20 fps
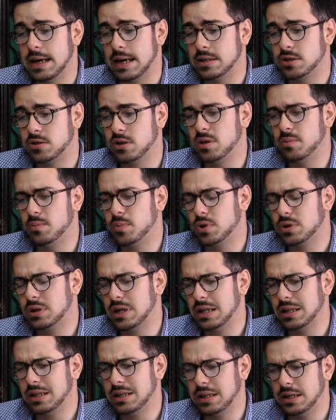Azioni
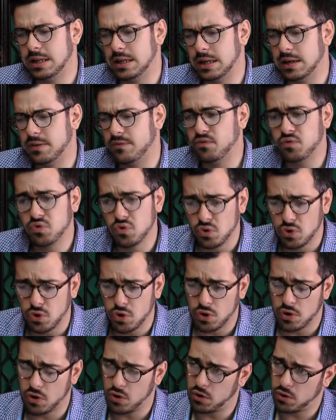importanti che
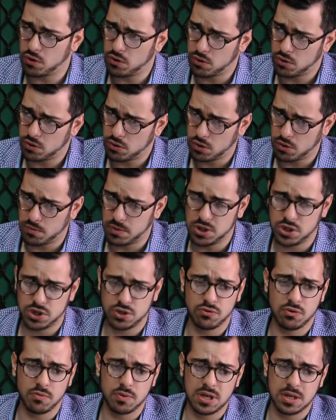fuggono come
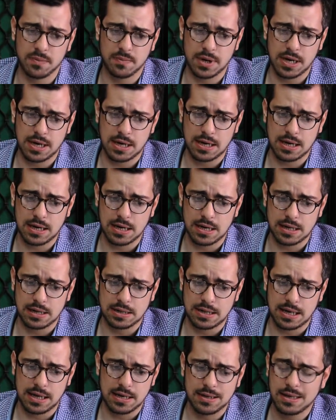dicevo prima,
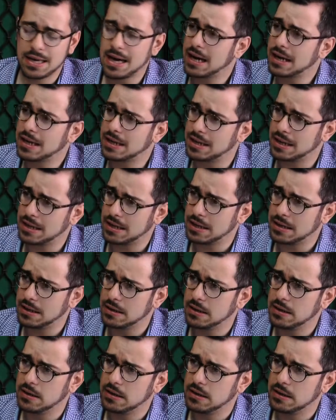dalle chiacchiere